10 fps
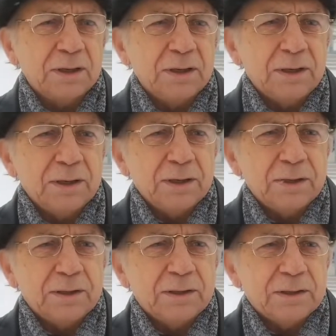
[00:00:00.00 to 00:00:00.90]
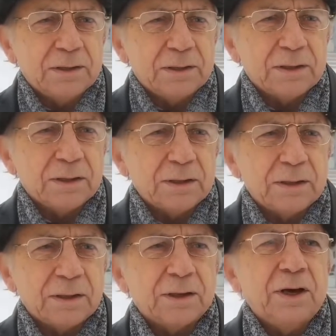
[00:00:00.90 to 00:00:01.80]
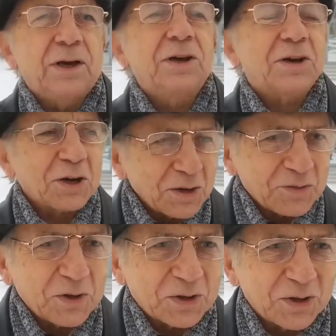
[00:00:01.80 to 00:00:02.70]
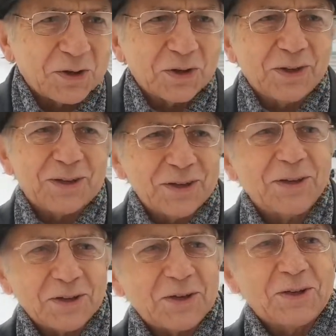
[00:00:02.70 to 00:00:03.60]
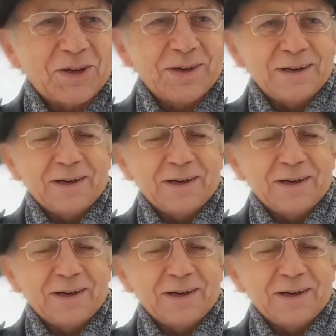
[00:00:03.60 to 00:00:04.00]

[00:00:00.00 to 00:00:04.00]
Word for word: Еще и вы краевед, можно вас назвать. И краевед, да? Историк, да, да, да, да, да, да.